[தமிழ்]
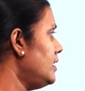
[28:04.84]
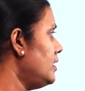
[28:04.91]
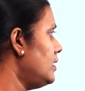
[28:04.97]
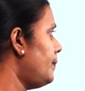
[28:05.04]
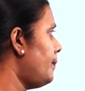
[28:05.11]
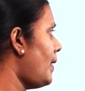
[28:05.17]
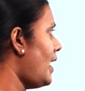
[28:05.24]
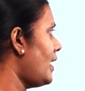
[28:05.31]
இது
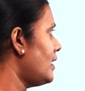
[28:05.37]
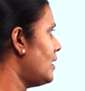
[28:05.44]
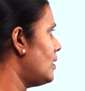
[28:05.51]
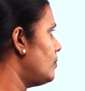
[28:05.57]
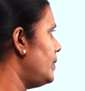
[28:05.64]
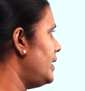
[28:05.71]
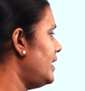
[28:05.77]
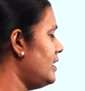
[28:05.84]

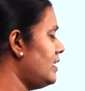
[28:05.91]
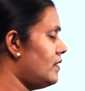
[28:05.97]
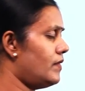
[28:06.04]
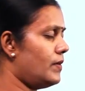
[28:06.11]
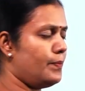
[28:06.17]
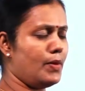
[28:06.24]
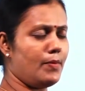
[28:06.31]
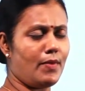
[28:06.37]
பாருங்கள் பியின்
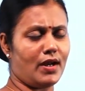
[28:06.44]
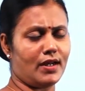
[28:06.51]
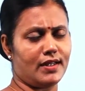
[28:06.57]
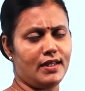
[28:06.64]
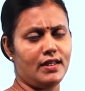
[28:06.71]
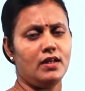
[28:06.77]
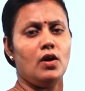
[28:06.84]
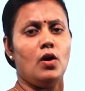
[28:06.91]

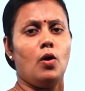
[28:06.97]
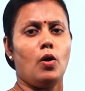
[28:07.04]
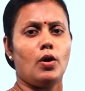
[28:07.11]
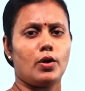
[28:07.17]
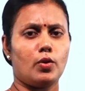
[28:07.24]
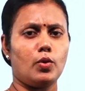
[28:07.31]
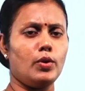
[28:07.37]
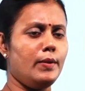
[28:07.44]
வெப்பமானி
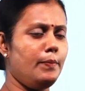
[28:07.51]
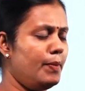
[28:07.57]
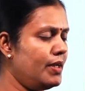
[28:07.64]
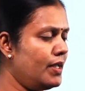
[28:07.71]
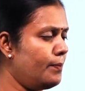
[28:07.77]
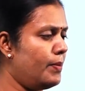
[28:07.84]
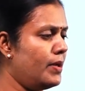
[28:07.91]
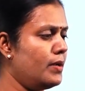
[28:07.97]
ஒரு
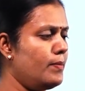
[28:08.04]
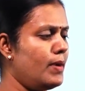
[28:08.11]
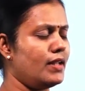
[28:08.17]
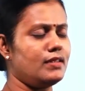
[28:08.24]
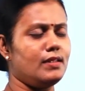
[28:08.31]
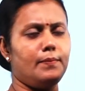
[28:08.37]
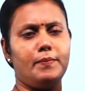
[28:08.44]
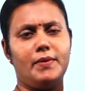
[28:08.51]
குறிப்பிட்ட
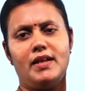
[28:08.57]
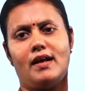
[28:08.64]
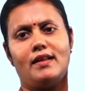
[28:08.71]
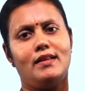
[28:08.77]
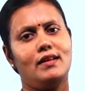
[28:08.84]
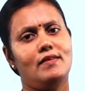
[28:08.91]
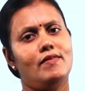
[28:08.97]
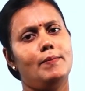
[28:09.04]
பெருமானத்தின் பின்
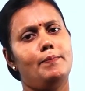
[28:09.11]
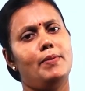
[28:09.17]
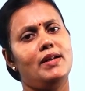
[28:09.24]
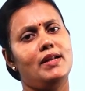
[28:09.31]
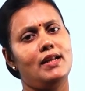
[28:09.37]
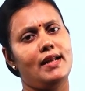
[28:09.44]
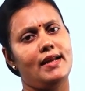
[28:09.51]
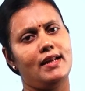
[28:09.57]
அதன்
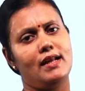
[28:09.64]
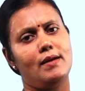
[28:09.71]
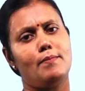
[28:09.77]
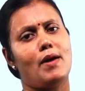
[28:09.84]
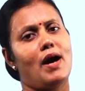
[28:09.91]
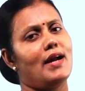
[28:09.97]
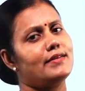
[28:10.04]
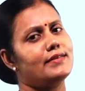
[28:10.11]
வெப்பநிலையில்
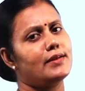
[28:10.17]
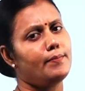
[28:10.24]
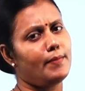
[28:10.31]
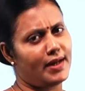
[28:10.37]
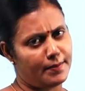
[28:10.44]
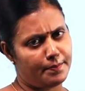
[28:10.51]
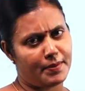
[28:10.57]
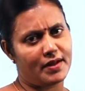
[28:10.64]
மாற்றம்
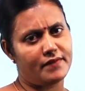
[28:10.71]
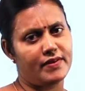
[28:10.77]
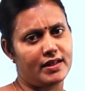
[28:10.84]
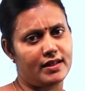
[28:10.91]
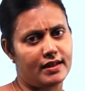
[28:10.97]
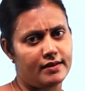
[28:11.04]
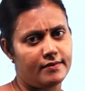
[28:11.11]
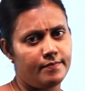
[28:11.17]

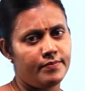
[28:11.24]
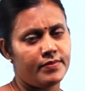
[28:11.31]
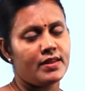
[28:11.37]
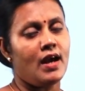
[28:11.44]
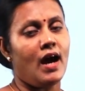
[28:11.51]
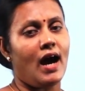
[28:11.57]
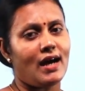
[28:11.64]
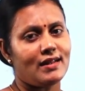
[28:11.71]
ஏற்படவில்லை
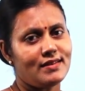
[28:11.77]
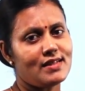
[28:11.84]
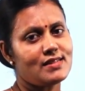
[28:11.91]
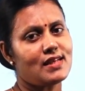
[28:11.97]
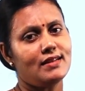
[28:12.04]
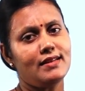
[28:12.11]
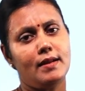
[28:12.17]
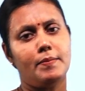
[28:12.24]
அந்த
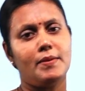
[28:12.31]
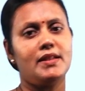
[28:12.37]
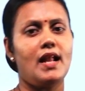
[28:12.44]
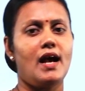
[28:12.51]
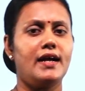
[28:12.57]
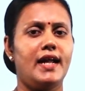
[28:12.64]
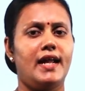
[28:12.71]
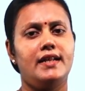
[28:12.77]

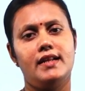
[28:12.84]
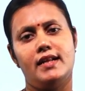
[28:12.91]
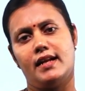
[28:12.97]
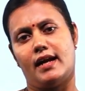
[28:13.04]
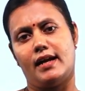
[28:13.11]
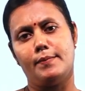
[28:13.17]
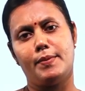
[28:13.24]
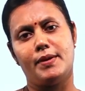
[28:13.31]
சந்தர்ப்பத்தில் அங்கே என்ன
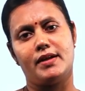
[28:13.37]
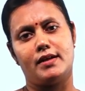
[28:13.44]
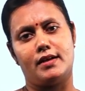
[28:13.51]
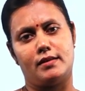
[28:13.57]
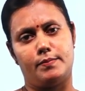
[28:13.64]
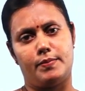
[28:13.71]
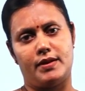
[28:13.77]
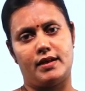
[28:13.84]

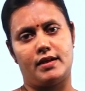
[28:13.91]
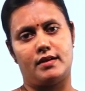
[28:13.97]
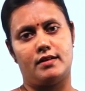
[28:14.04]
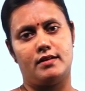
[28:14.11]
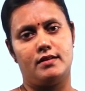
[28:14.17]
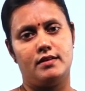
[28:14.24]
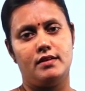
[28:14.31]
நடைபெறுகின்றது பிள்ளைகள்